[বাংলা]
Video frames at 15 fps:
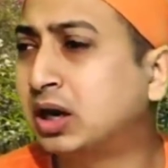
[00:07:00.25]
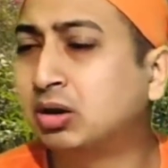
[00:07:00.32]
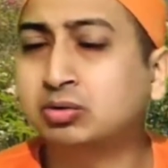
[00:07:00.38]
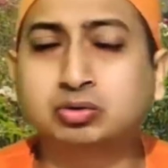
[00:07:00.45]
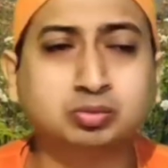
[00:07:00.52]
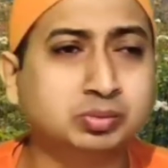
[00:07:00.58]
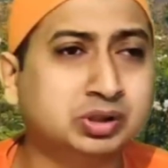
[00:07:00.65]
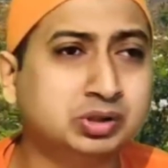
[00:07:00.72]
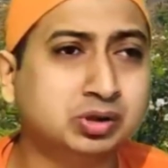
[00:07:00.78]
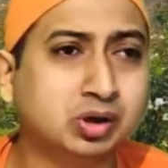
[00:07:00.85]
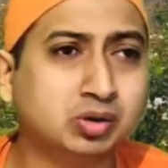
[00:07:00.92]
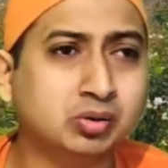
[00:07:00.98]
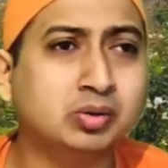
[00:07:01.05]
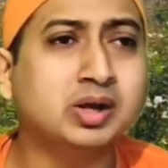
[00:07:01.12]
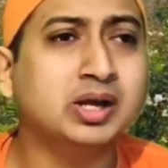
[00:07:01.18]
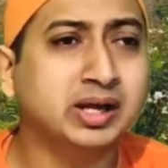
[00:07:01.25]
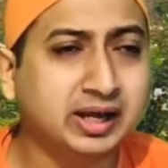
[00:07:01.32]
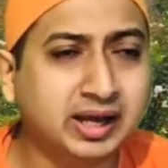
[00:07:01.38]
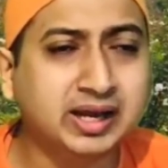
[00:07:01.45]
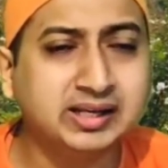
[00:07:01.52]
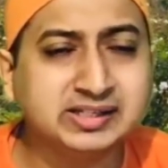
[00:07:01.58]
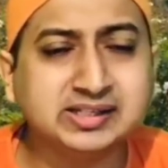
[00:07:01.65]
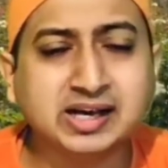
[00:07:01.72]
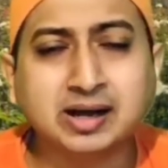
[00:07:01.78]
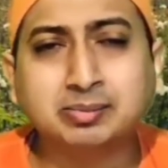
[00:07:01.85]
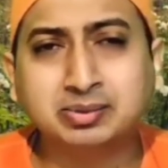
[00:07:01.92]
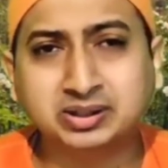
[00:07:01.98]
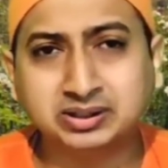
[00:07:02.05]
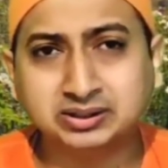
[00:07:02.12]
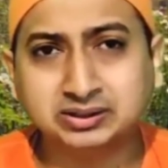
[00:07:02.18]
খাও তুমি চলো এই যে
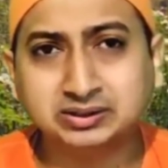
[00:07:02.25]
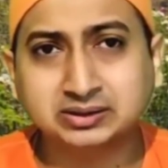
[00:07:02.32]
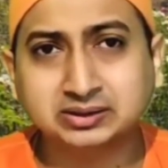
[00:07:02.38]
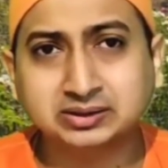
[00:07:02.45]
আমি